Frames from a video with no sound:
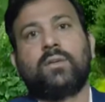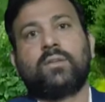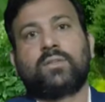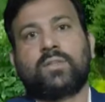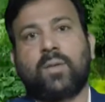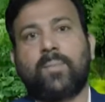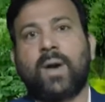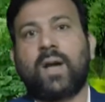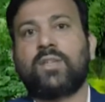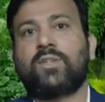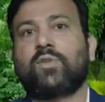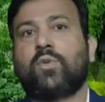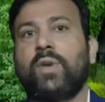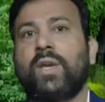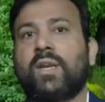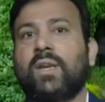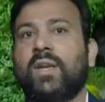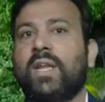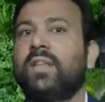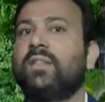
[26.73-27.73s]
समाज को
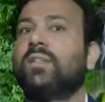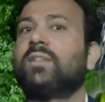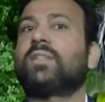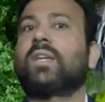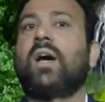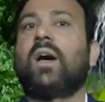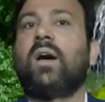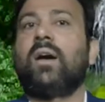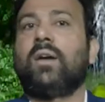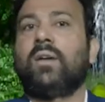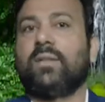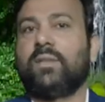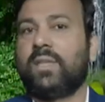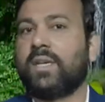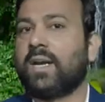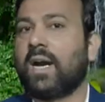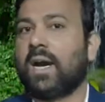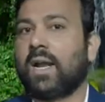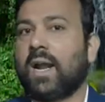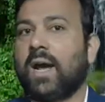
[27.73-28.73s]
एक नई दिशा
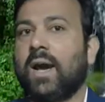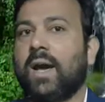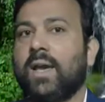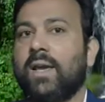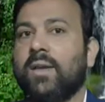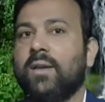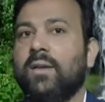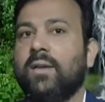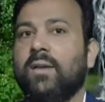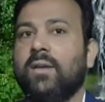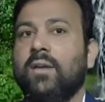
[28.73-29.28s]
दिखा रहा है